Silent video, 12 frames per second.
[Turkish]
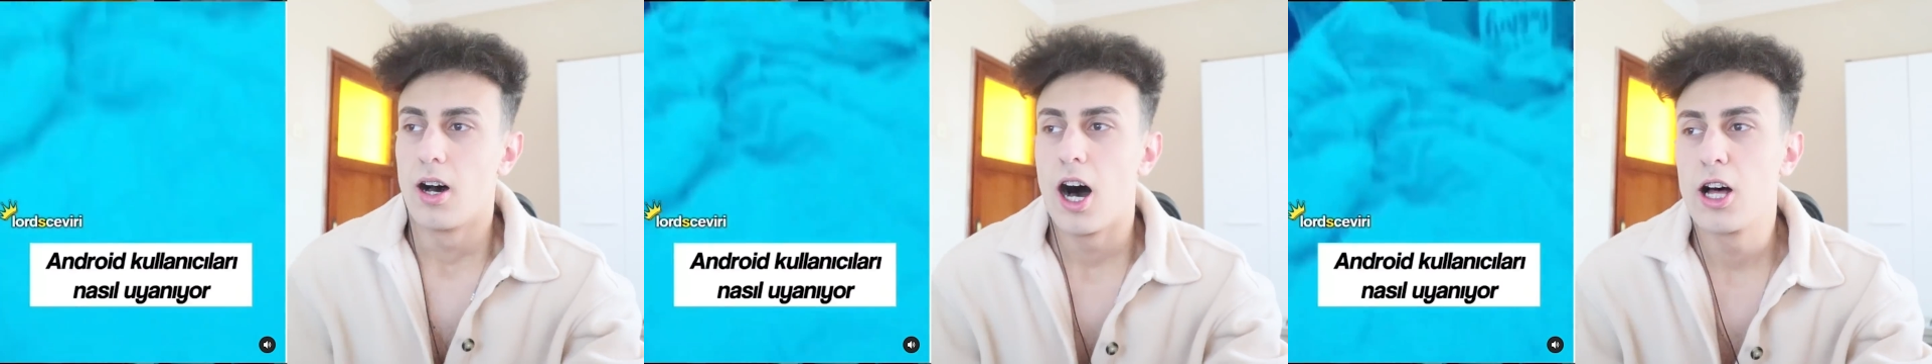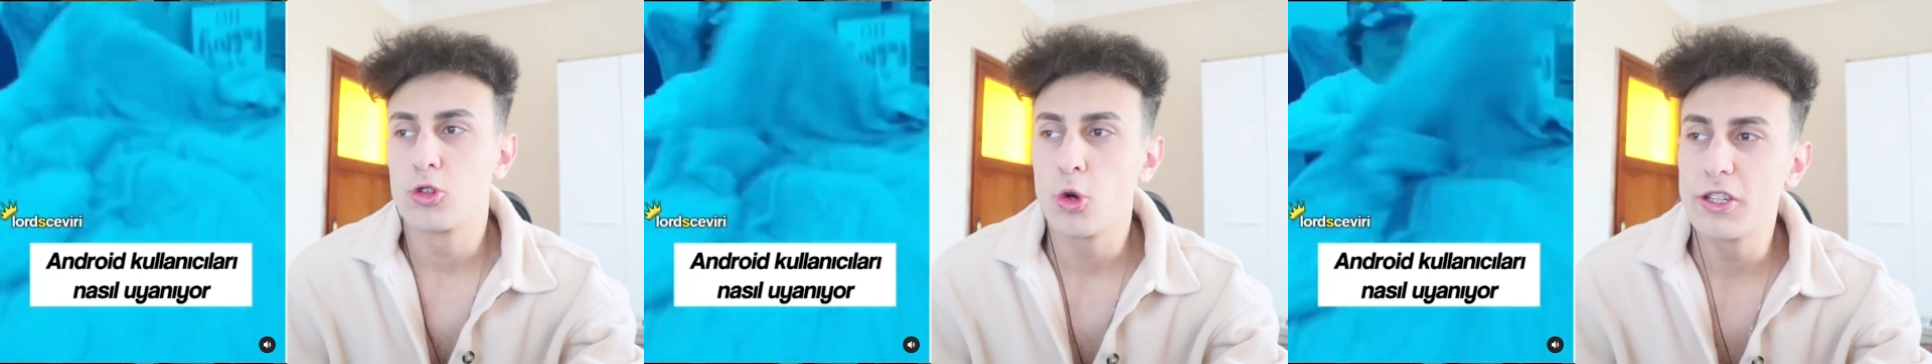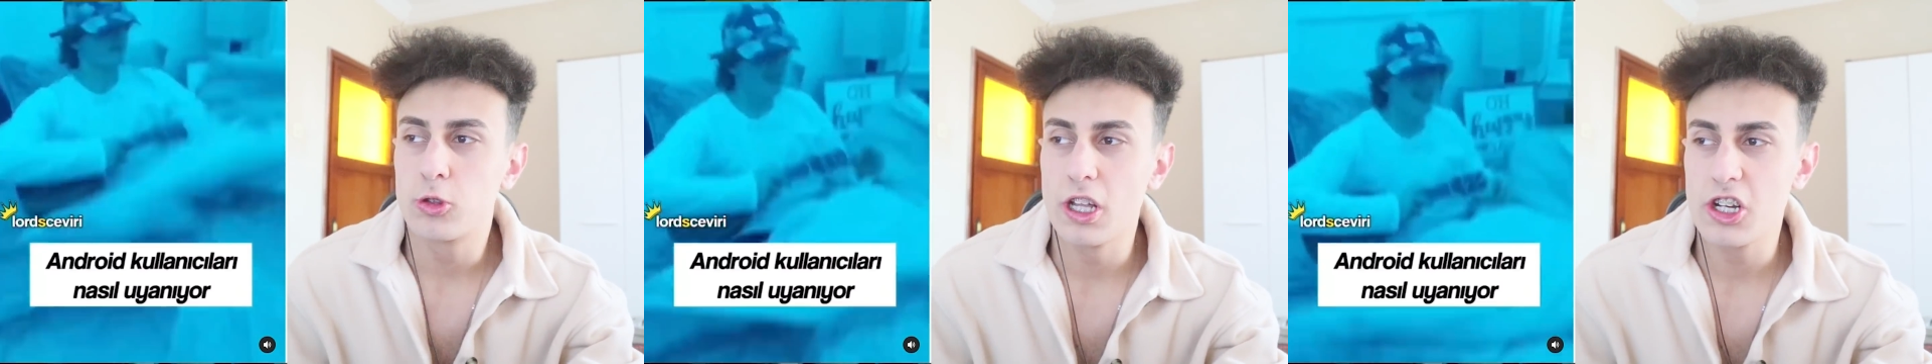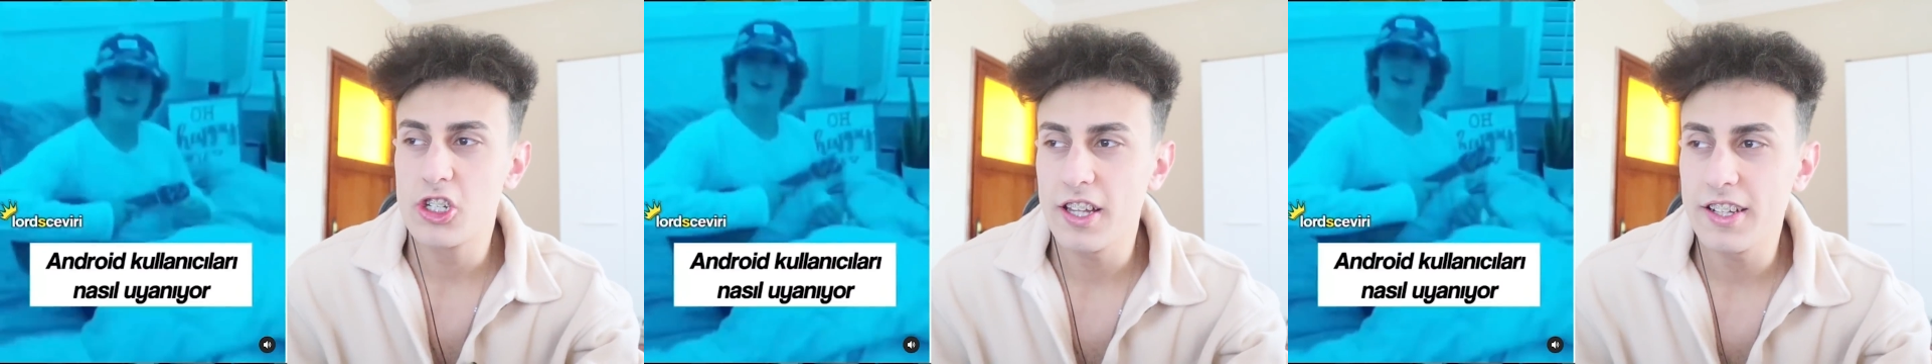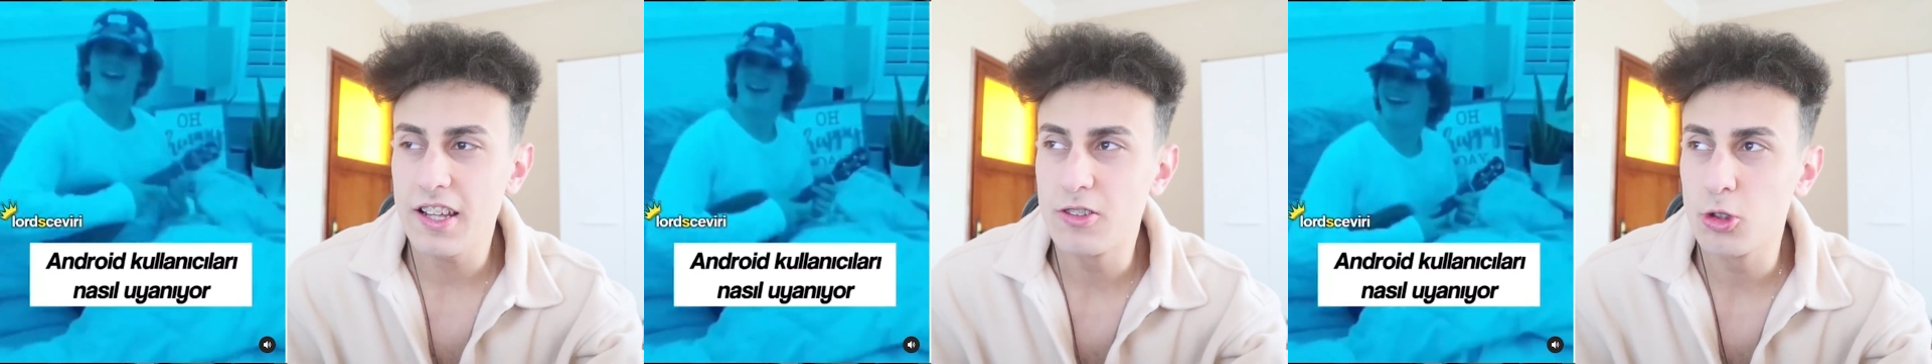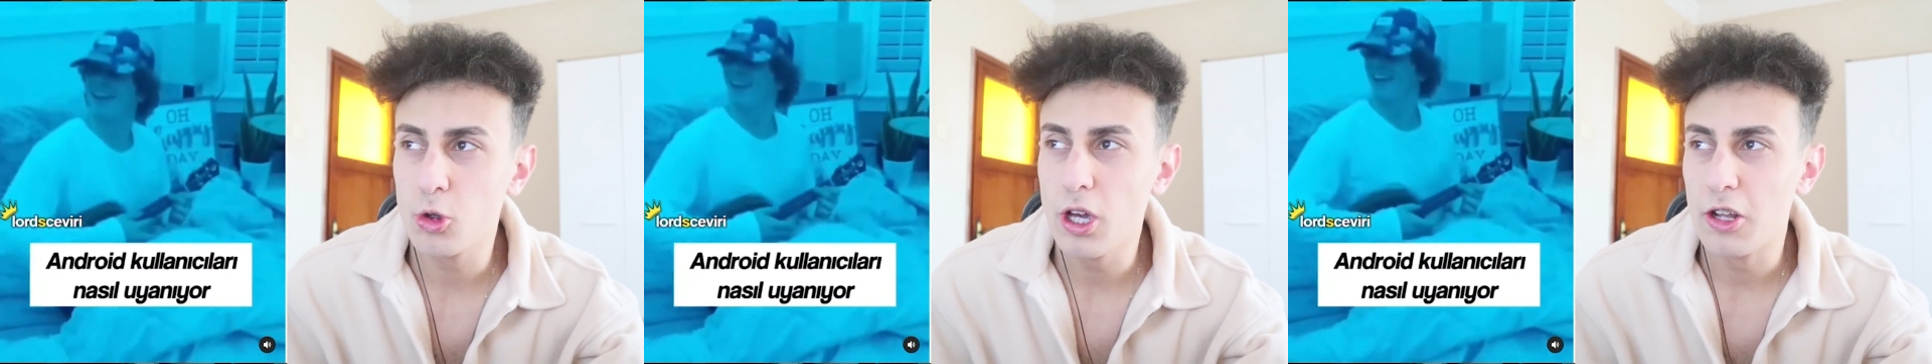Android kullanıcılar
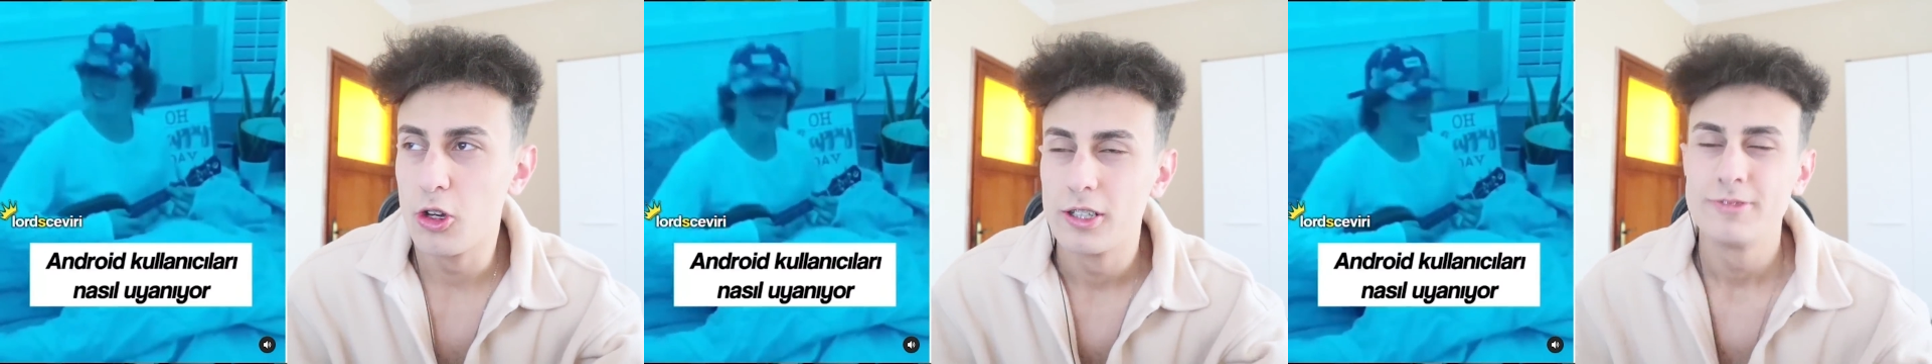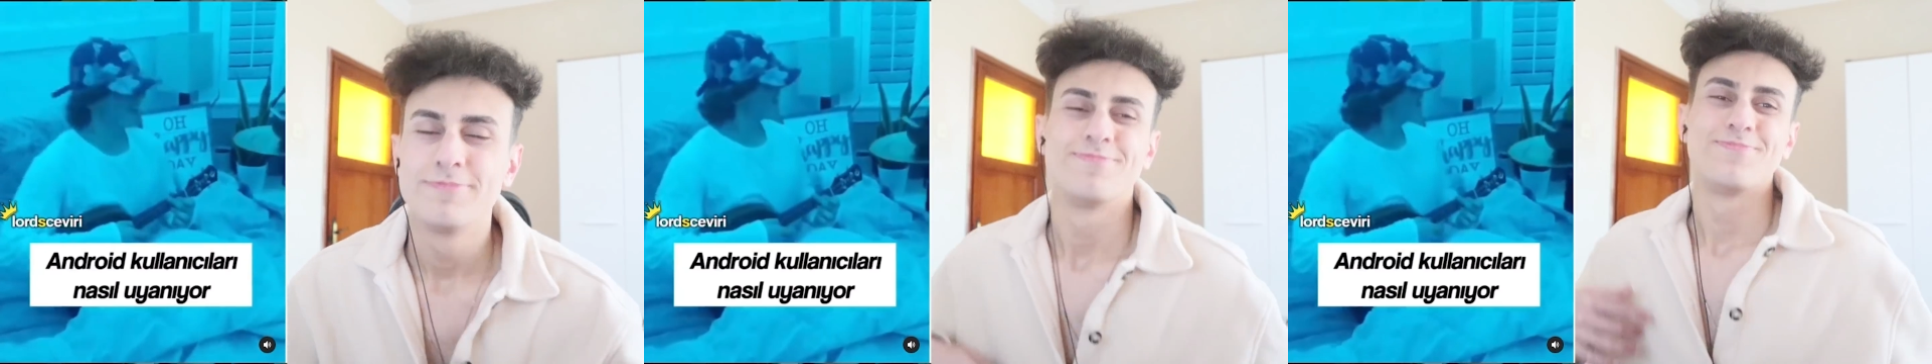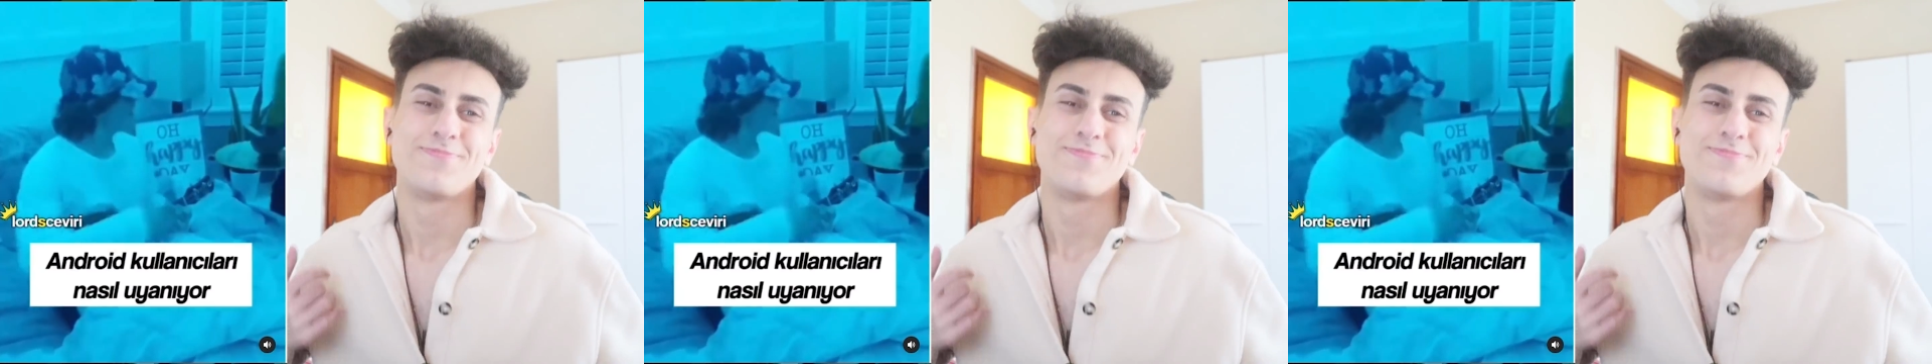nasıl uyanıyor?